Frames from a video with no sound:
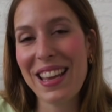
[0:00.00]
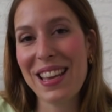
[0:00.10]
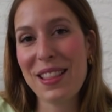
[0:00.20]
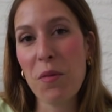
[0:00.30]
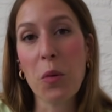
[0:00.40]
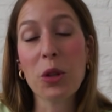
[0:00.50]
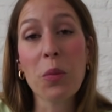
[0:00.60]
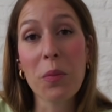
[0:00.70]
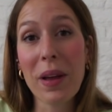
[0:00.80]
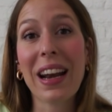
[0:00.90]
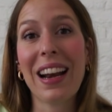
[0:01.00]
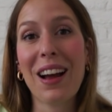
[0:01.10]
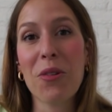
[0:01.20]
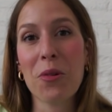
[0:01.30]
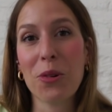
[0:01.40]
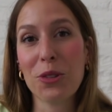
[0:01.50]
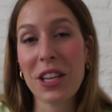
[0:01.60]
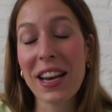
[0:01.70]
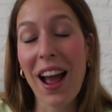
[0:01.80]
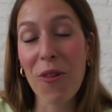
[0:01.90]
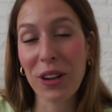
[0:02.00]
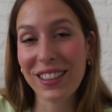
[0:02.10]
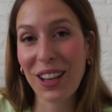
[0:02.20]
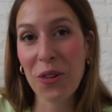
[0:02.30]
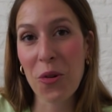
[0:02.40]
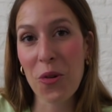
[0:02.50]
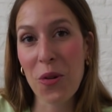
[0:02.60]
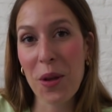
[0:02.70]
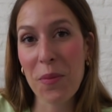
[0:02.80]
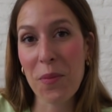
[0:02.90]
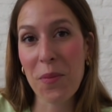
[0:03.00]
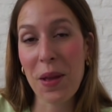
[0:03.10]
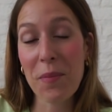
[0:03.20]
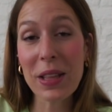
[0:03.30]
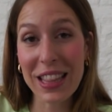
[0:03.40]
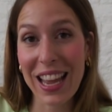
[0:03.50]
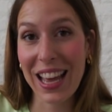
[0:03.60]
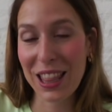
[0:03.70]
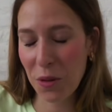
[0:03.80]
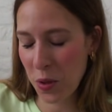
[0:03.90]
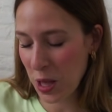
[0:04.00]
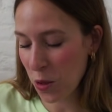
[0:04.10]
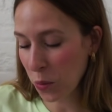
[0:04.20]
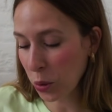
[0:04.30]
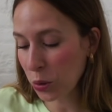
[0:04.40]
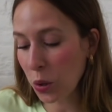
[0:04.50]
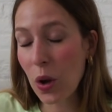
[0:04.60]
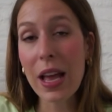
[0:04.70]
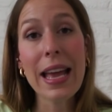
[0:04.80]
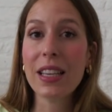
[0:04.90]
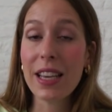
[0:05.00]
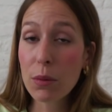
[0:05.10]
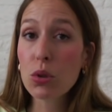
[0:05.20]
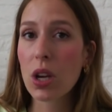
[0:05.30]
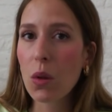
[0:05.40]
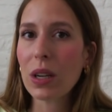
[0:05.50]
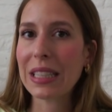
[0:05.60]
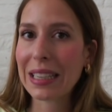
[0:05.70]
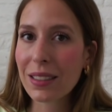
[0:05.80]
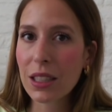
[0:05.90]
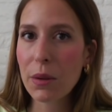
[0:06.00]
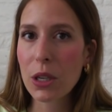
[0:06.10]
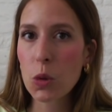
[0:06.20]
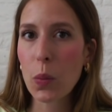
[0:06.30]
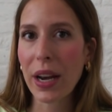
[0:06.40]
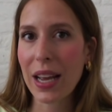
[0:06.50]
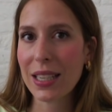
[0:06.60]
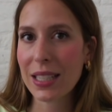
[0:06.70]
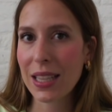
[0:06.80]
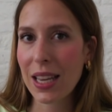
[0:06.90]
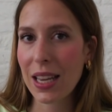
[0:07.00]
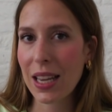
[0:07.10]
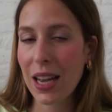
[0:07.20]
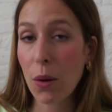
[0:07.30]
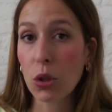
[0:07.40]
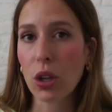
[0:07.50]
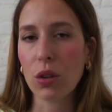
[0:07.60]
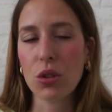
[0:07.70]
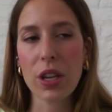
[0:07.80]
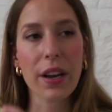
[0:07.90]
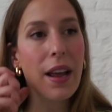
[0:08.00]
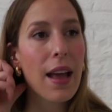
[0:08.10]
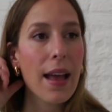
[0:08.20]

eh, de momento, me he relajado con glossier, aunque tengo en, en mente hacer pedido pronto, y he buscado alternativas para este jabón de glossier